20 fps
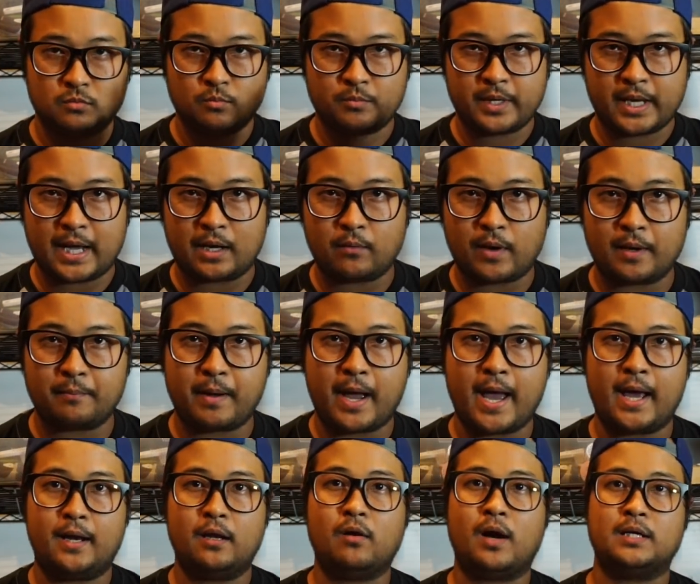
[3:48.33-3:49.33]
มีการวางแผ
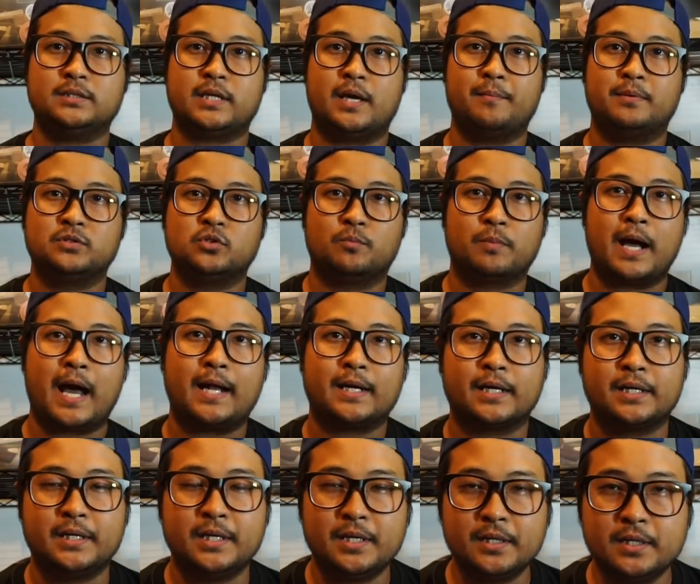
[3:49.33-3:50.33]
นแล้วก็อาศัยประสบการณ์
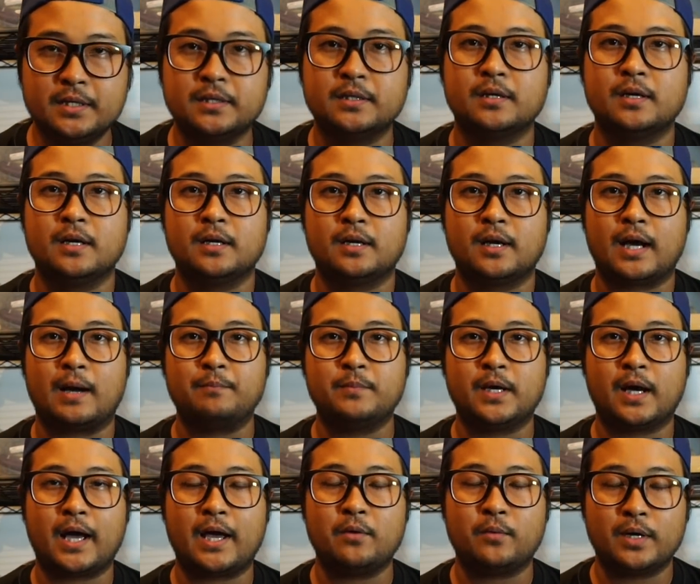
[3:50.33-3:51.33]
กันนิดนึงนะครับ
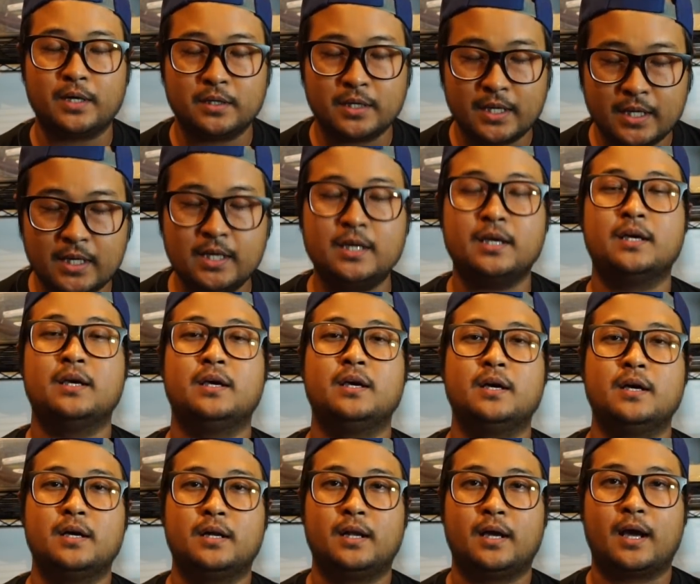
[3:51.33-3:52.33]
ยังไงวันนี้
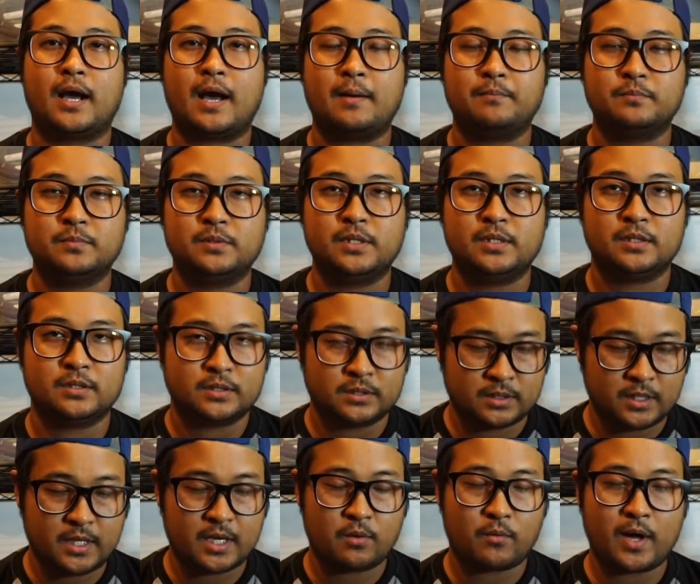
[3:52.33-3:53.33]
นะครับ
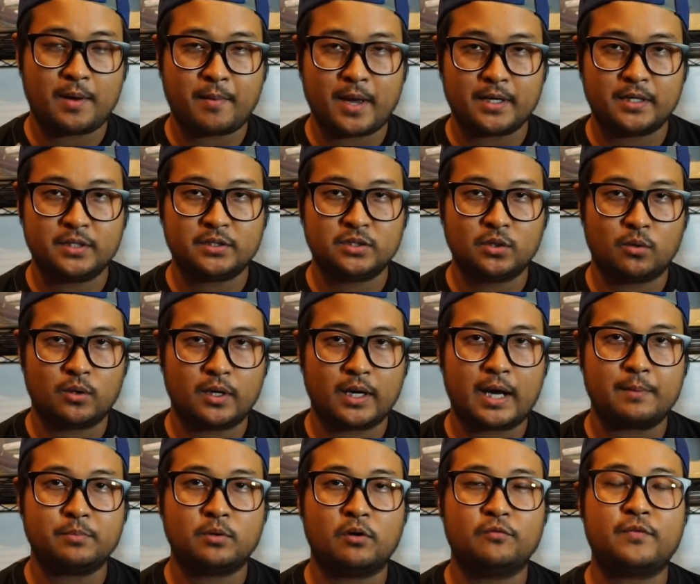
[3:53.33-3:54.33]
DIY by Kid Show นะ
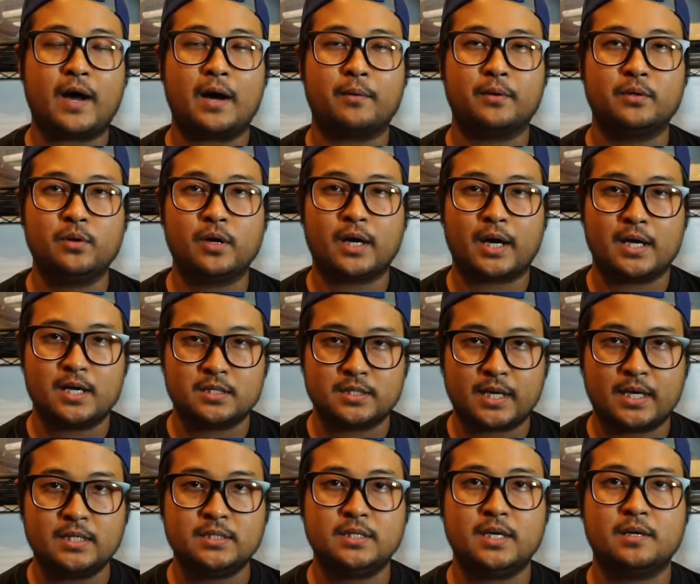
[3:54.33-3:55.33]
ครับ ต้องฝากไว้ด้วยใคร
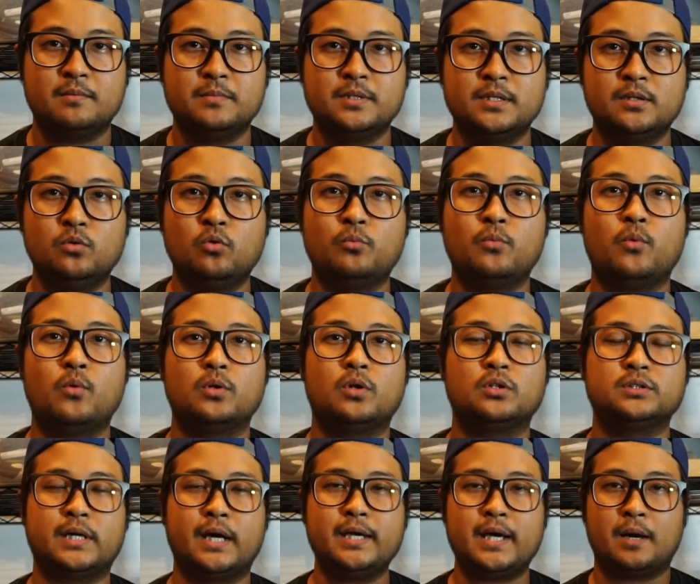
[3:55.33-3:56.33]
ใช้เจียมือลูกหมูต้
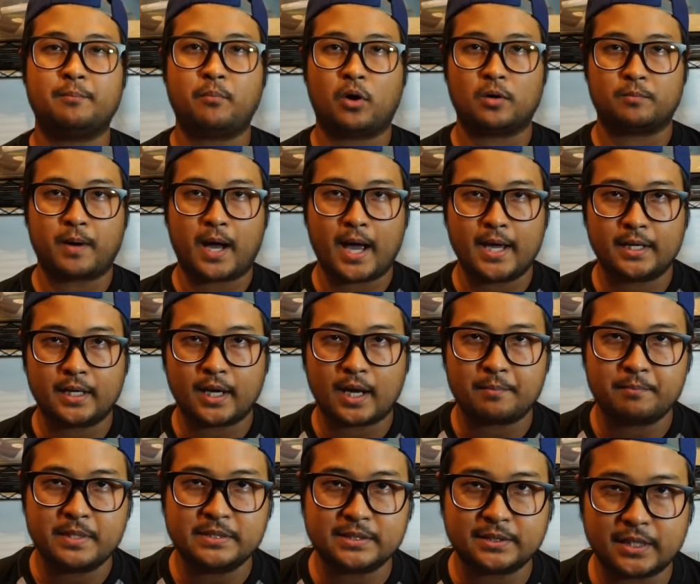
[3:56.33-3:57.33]
องใช้อย่างปลอดภัยนะครั
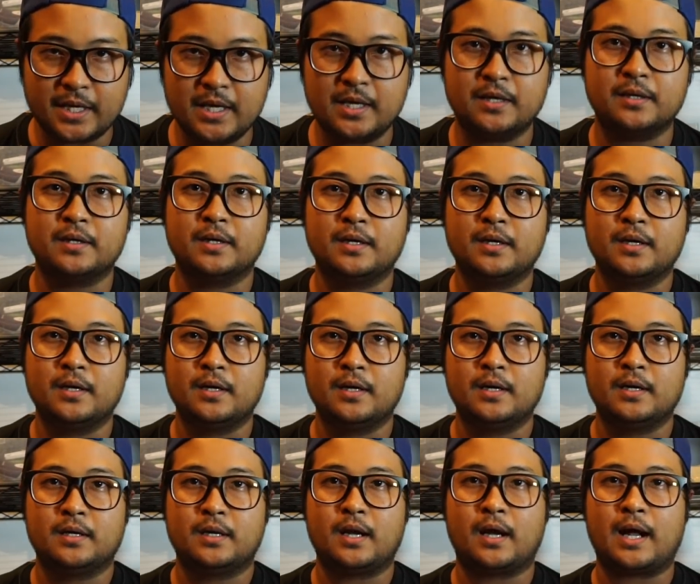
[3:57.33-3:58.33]
บ มีสติ
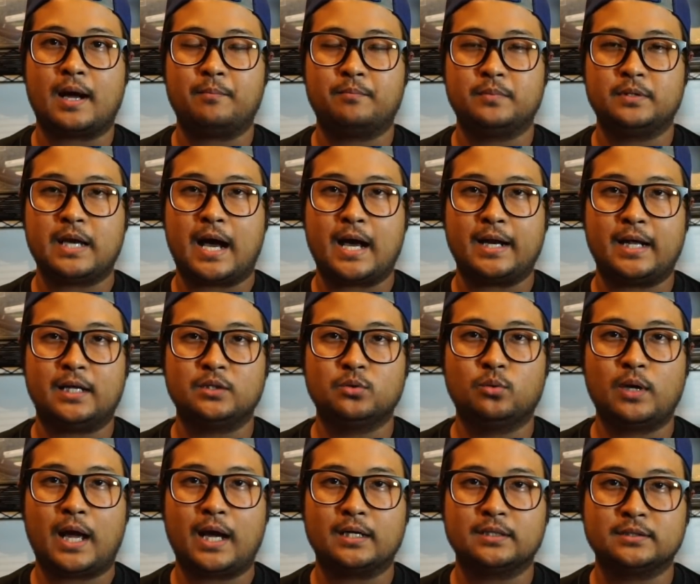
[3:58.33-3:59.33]
นะครับ อย่าดันทุ
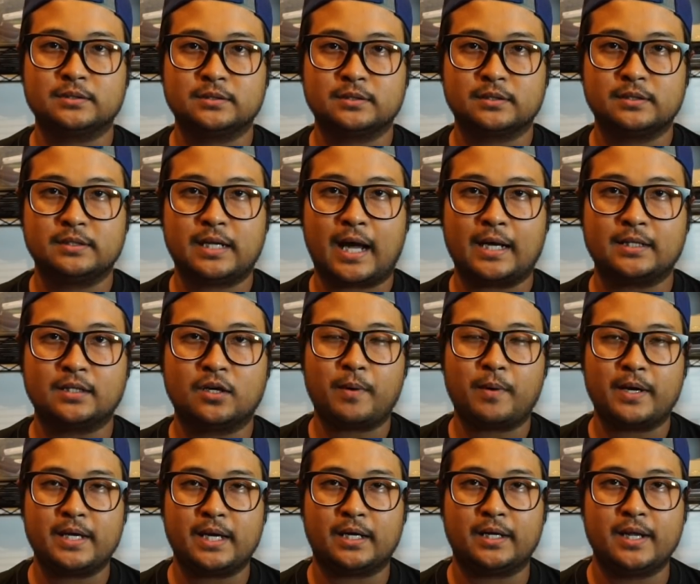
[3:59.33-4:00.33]
ลังดัน
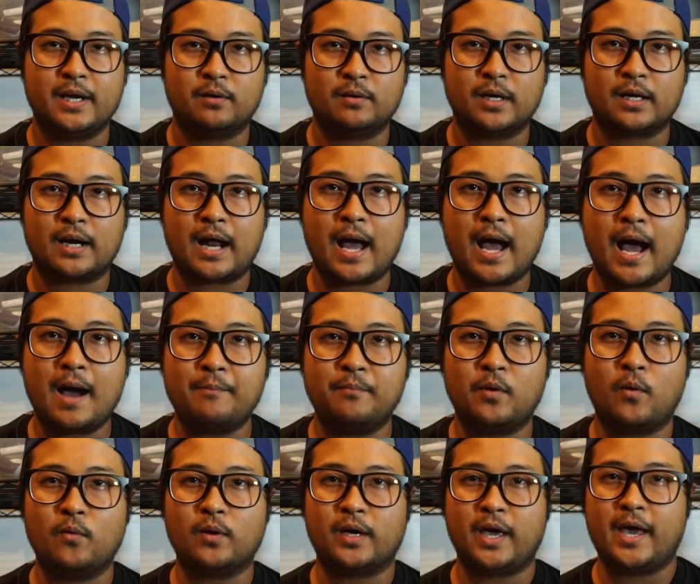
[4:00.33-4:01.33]
ไปอย่างเดียวนะครับ
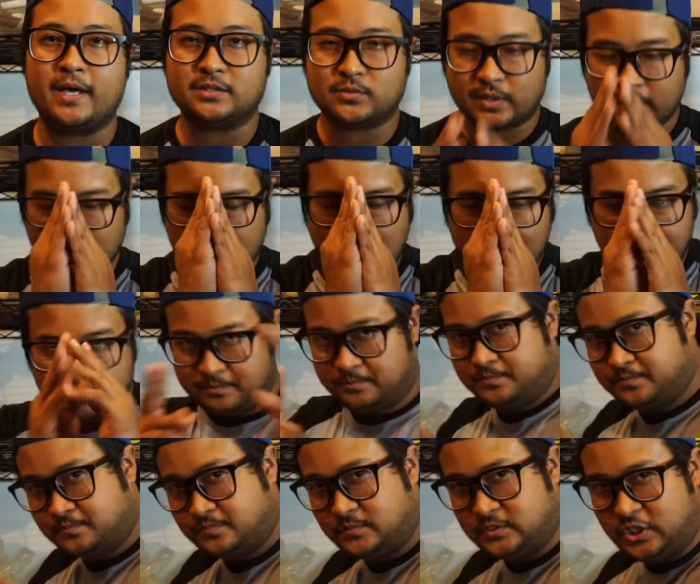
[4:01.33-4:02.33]
โอเค สวัสดีครับ
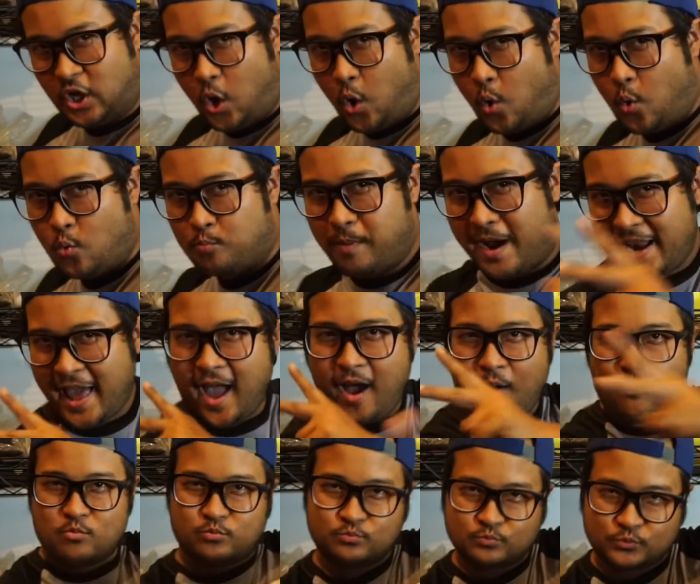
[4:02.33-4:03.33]
โยไปแล้ว